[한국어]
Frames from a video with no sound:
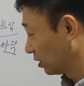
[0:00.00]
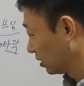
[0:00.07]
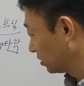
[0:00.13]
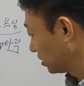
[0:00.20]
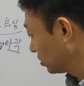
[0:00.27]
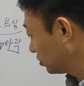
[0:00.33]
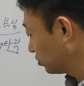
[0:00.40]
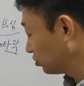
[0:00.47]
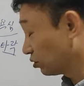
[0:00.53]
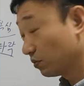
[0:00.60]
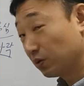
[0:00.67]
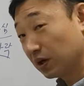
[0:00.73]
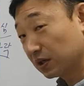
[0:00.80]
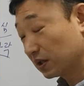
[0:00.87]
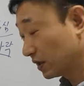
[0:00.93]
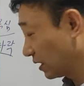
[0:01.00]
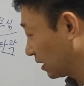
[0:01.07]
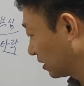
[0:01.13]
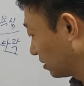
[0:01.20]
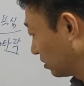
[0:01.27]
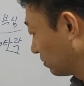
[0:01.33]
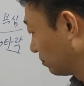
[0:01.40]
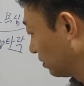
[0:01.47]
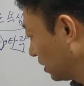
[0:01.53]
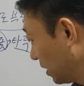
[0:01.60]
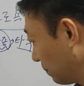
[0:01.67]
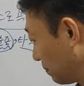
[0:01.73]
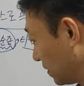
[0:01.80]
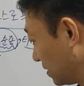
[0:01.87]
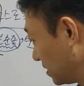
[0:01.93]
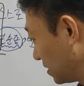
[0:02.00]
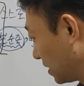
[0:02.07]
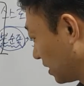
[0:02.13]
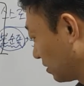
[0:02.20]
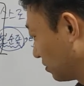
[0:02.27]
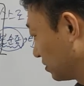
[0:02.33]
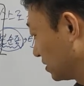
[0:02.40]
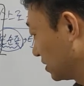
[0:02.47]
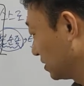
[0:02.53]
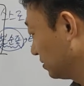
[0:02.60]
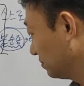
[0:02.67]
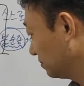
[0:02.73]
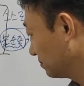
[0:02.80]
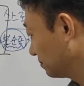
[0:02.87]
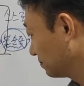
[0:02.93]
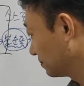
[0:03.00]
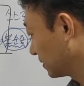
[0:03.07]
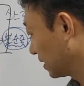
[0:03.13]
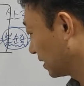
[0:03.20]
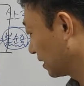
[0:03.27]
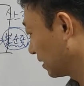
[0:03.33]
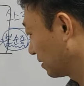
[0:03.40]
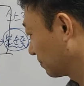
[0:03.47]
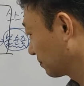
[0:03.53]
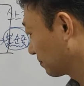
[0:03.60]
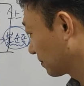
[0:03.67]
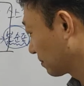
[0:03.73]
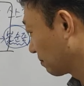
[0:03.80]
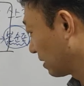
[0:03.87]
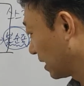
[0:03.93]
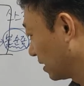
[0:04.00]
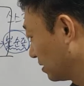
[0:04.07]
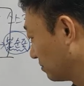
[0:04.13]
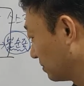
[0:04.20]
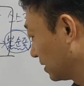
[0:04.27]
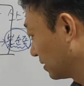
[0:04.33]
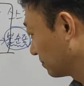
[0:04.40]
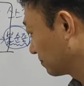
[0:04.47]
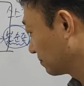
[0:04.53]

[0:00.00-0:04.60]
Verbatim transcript: 근데 스스로 뭐가 됐다는 거예요? 뭐가 변질된 거예요, 지금? 예. 마음이.